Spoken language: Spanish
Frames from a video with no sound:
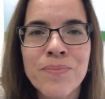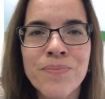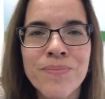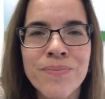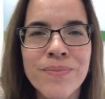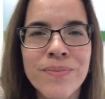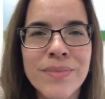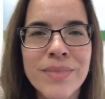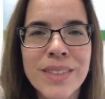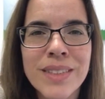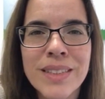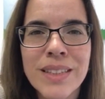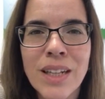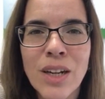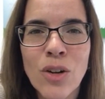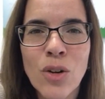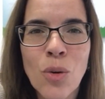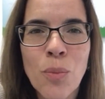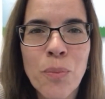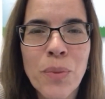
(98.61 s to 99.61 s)

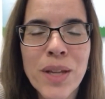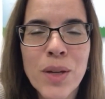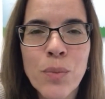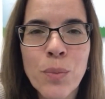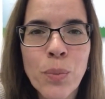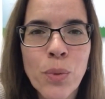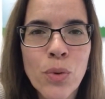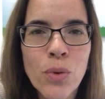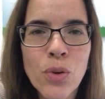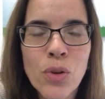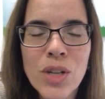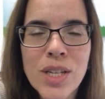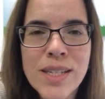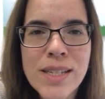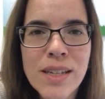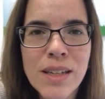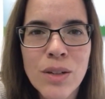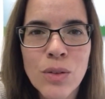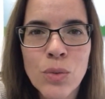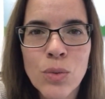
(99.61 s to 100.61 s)
mm, romper un poco
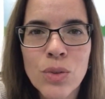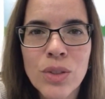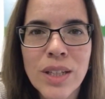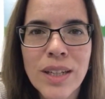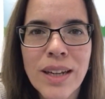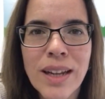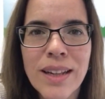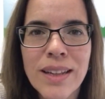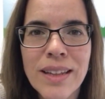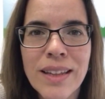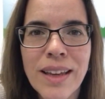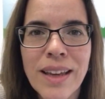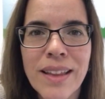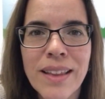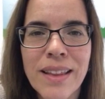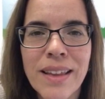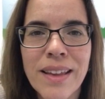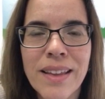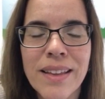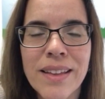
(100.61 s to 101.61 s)
esa rutina al día a
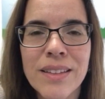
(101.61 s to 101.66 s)
día.